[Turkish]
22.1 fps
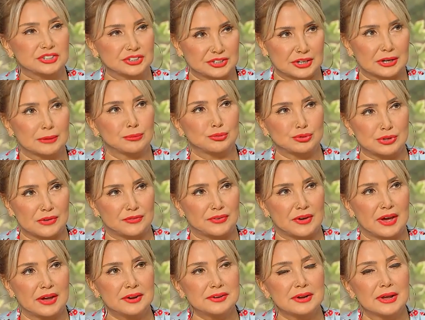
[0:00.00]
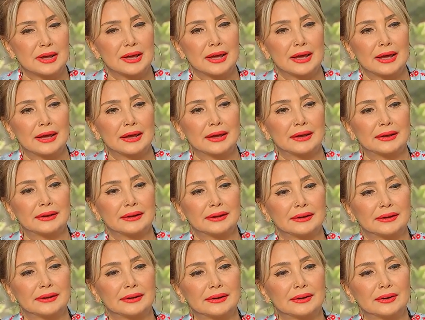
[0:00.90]
çıkacak İsmi bu ne?
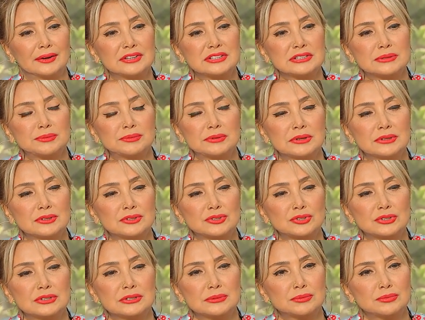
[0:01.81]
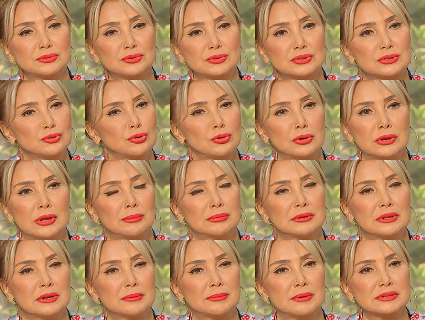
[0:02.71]
Ee, ismini, ismi
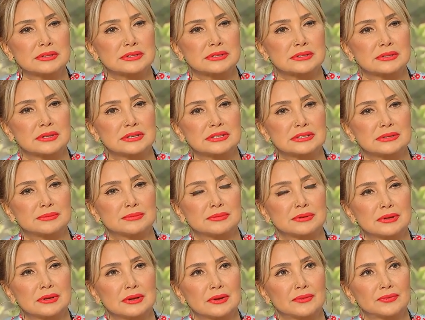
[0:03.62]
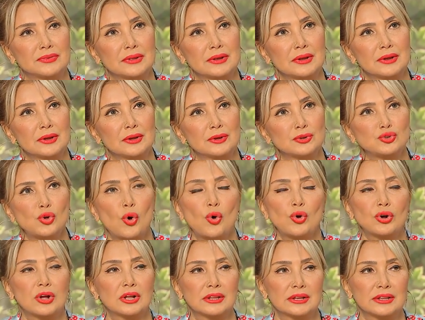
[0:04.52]
söyleyebilirim aslında. Niye söylemiyorsun canım?
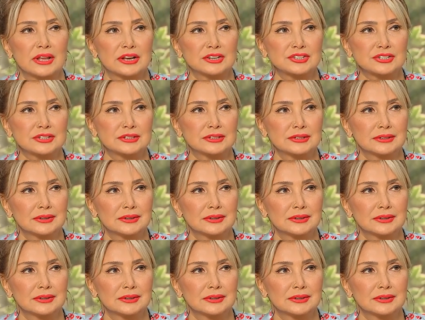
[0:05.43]
Son kalan aşk.